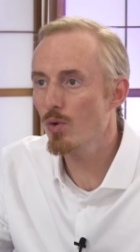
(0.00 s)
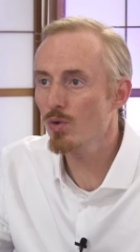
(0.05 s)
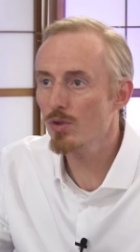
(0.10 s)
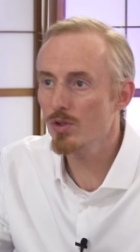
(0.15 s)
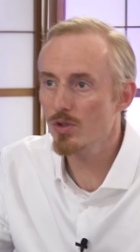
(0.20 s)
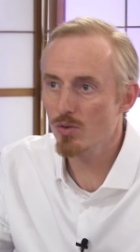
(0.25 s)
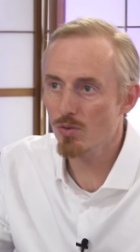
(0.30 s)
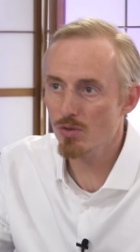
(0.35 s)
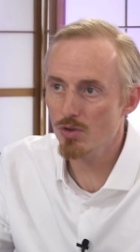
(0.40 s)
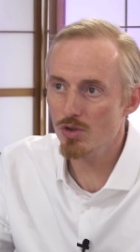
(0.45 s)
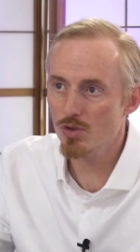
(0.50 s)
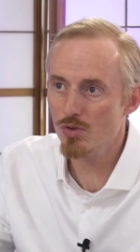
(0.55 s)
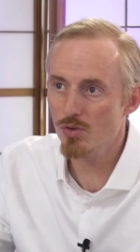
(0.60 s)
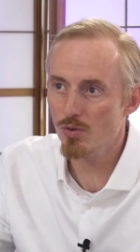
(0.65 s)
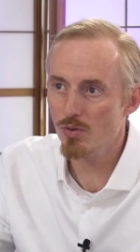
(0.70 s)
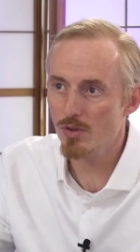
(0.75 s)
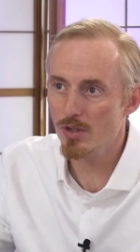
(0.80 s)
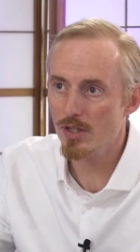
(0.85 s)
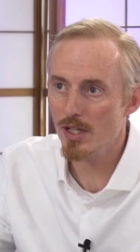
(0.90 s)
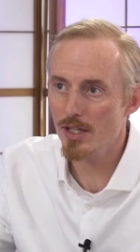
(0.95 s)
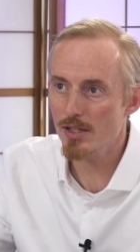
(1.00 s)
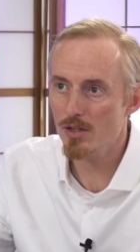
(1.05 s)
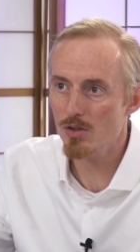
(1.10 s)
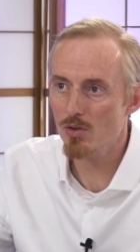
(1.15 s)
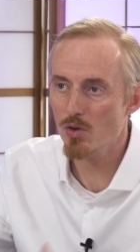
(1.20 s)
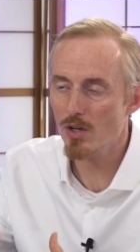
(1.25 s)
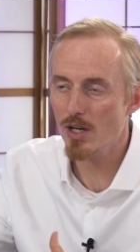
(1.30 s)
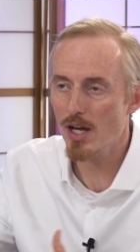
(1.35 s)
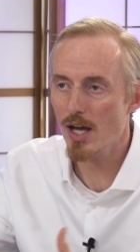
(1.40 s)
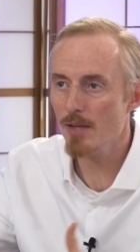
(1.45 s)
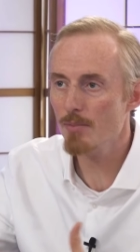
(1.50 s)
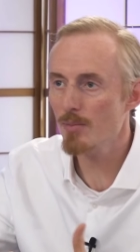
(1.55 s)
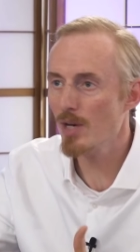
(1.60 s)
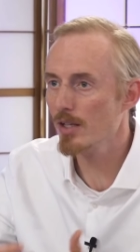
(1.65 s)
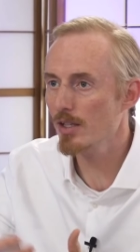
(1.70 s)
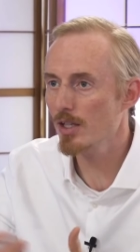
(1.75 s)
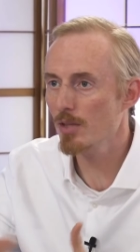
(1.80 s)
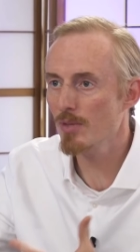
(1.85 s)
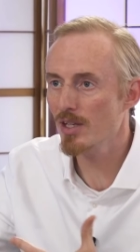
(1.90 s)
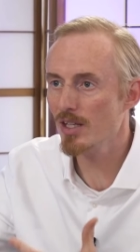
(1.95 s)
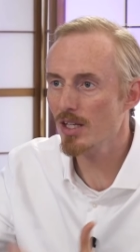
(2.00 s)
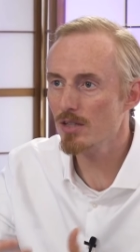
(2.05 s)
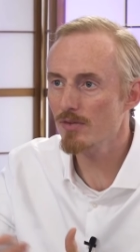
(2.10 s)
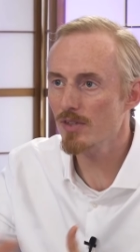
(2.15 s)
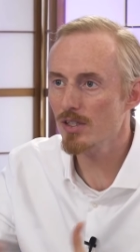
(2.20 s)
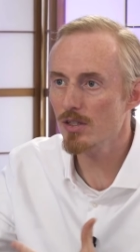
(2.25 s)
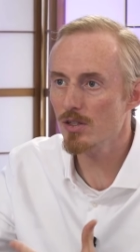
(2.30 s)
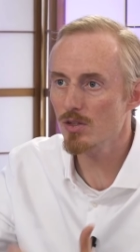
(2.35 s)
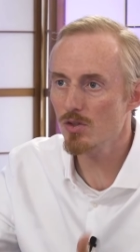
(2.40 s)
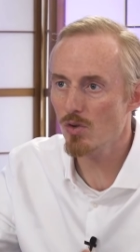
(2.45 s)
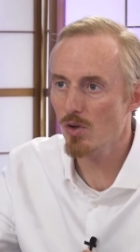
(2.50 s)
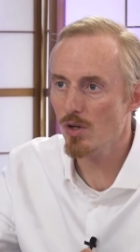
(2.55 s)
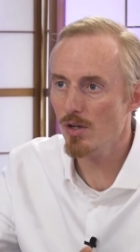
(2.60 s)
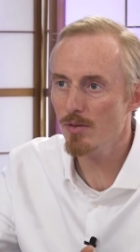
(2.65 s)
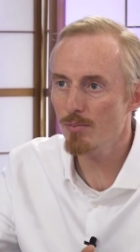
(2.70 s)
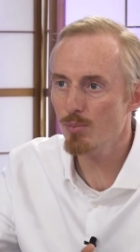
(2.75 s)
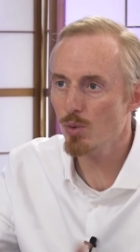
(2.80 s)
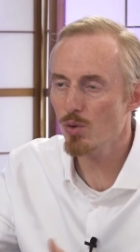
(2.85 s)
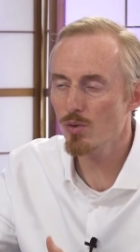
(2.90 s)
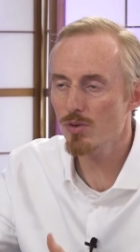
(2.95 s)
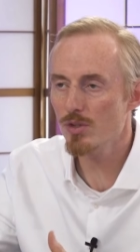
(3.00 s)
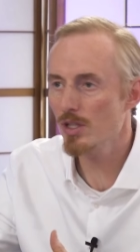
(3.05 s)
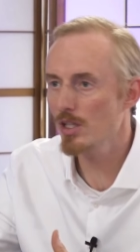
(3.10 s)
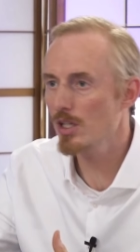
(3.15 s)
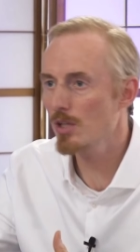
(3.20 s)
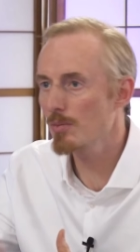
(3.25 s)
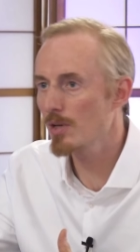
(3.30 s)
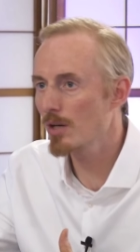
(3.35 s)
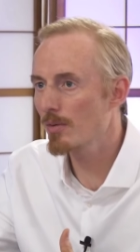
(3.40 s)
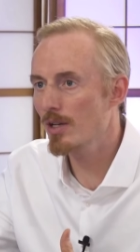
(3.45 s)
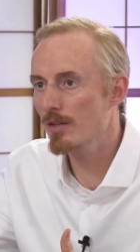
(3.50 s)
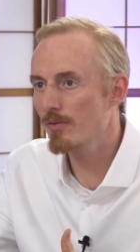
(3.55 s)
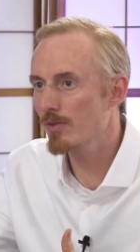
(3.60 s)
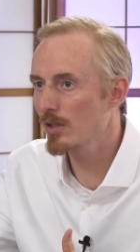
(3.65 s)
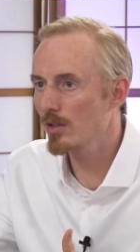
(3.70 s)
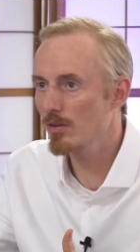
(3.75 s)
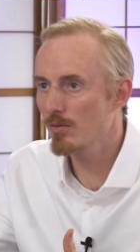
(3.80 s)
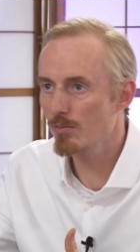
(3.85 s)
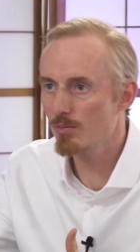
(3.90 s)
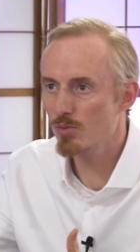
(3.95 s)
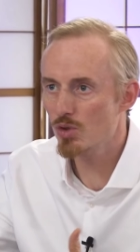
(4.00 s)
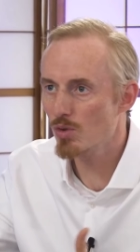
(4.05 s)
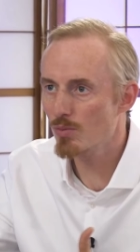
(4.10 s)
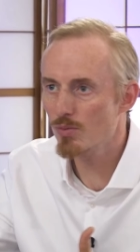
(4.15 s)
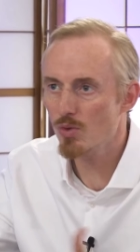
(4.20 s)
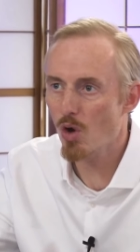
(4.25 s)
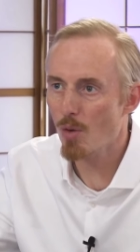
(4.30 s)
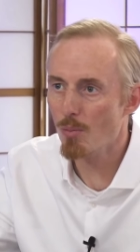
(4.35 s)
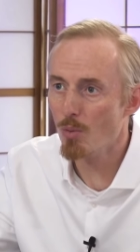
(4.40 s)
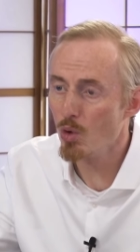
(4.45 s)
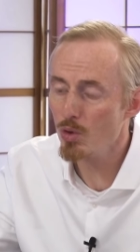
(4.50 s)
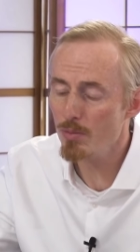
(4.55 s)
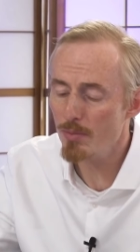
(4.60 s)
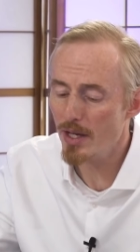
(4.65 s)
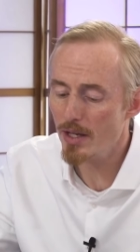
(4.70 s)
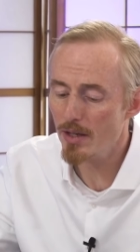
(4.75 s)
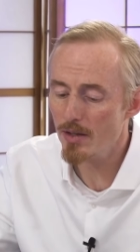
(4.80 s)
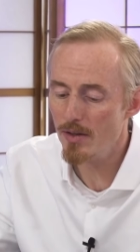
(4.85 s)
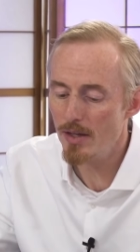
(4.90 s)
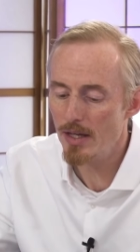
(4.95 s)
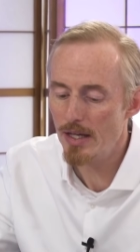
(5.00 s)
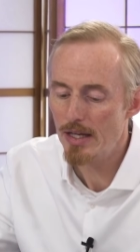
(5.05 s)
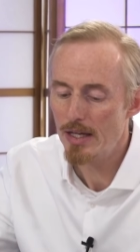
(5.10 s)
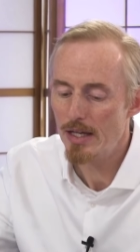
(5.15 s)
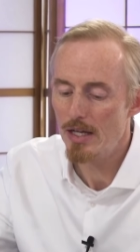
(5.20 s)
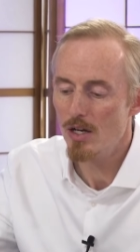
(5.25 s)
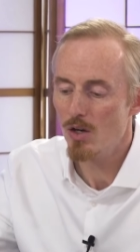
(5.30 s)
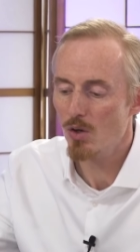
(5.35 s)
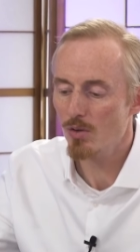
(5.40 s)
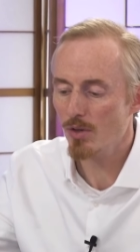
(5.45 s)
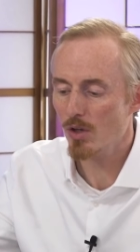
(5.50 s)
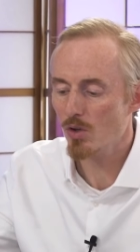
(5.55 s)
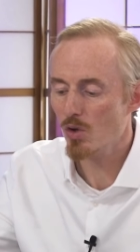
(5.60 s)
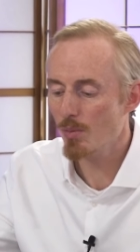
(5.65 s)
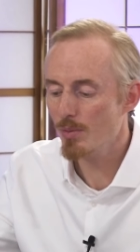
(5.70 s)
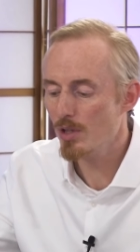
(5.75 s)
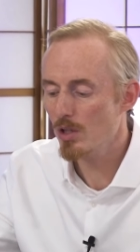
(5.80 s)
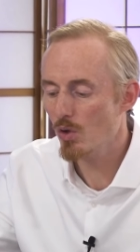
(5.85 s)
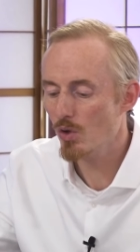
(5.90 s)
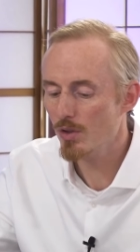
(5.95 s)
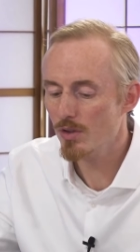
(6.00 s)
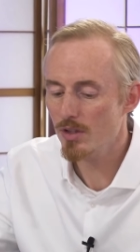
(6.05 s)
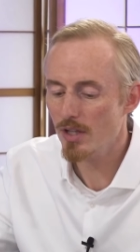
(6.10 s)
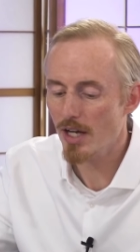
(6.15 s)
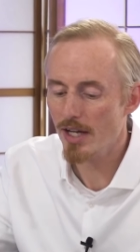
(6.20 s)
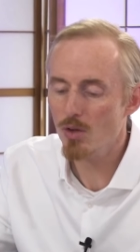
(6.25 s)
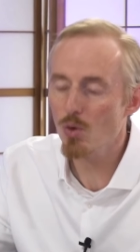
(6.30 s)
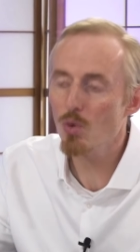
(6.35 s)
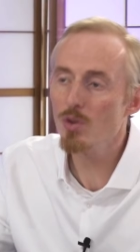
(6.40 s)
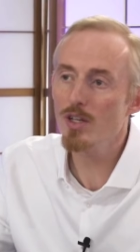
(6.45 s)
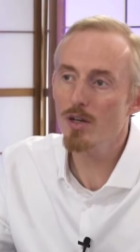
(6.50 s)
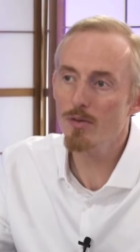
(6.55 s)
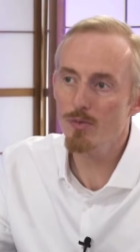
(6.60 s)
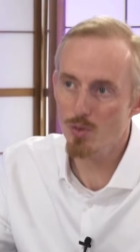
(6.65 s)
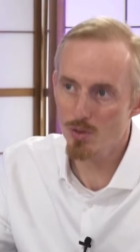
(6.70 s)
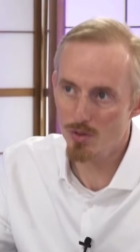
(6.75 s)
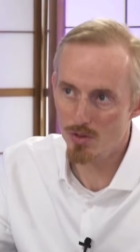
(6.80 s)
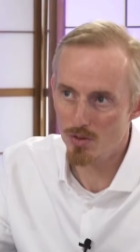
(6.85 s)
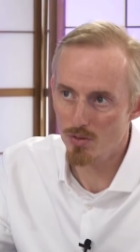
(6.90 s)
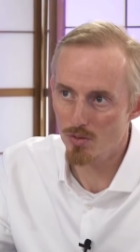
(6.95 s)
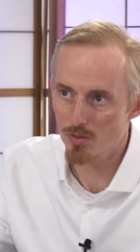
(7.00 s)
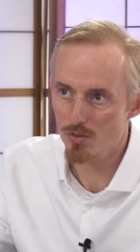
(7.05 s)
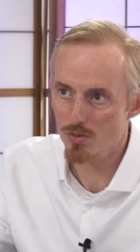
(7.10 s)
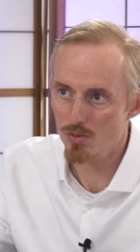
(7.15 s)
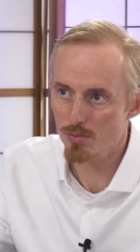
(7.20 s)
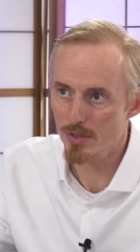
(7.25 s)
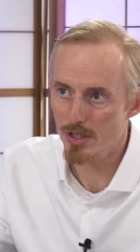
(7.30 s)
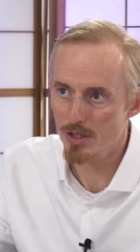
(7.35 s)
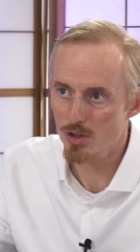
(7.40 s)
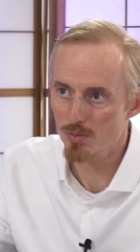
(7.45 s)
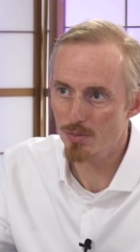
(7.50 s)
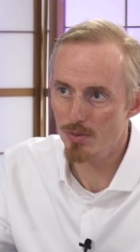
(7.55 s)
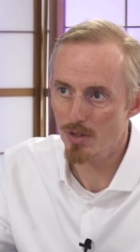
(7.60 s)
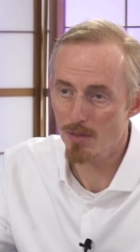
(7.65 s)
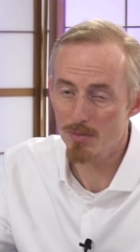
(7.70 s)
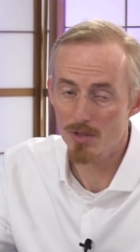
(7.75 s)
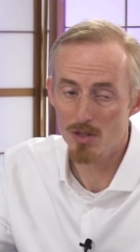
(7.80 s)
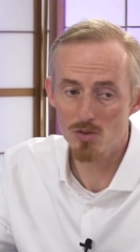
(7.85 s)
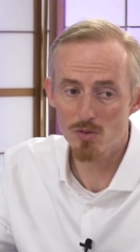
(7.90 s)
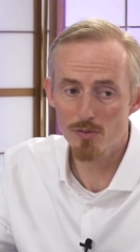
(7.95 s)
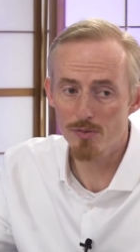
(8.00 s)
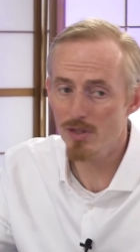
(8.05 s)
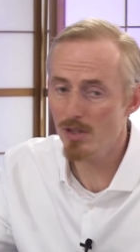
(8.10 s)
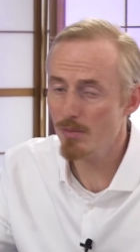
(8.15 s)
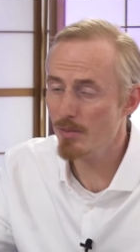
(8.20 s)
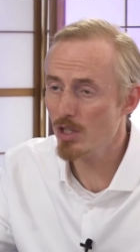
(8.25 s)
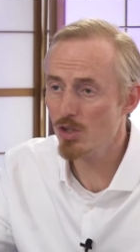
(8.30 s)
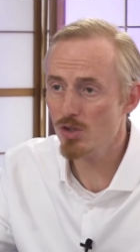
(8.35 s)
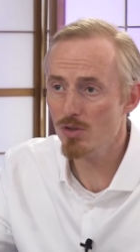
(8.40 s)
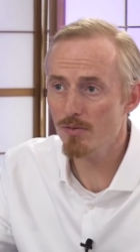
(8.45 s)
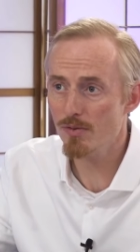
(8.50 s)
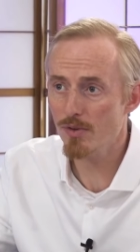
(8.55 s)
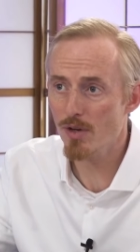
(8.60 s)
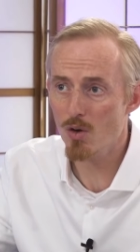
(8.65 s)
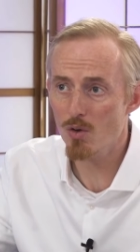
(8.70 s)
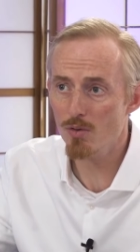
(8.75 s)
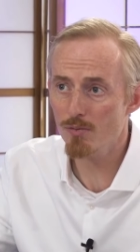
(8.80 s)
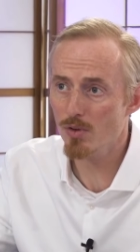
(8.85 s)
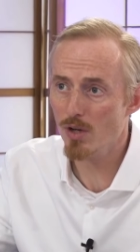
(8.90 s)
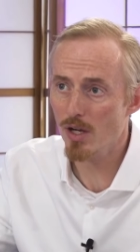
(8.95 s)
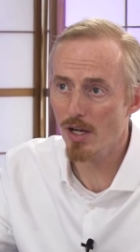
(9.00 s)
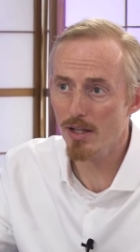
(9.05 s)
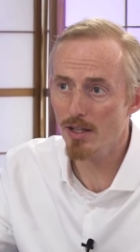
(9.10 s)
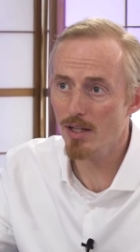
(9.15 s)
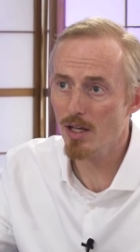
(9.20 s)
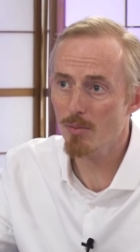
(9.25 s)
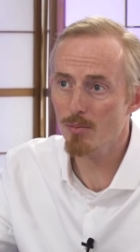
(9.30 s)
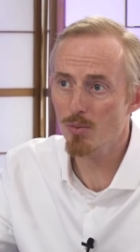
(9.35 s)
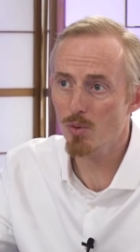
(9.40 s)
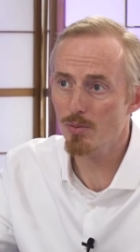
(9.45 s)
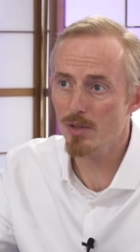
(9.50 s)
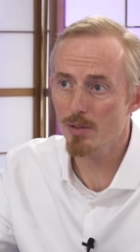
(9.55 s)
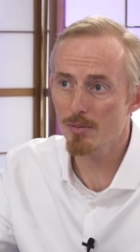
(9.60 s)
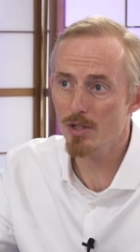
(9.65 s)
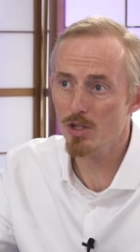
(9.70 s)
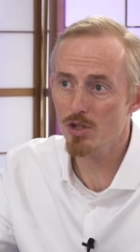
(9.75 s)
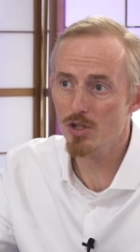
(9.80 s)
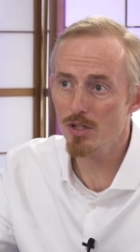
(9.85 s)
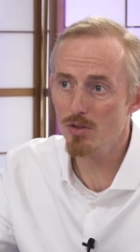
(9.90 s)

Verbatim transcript: Funktionsstörungen. Das heißt, das Organ macht nicht mehr das, was es soll, produziert nicht mehr meinetwegen eine bestimmte Hormonmenge und dann kommen die Leute in eine Unterfunktion zum Beispiel. Haben ja so viele Menschen, Frauen vor allen Dingen, haben Probleme mit der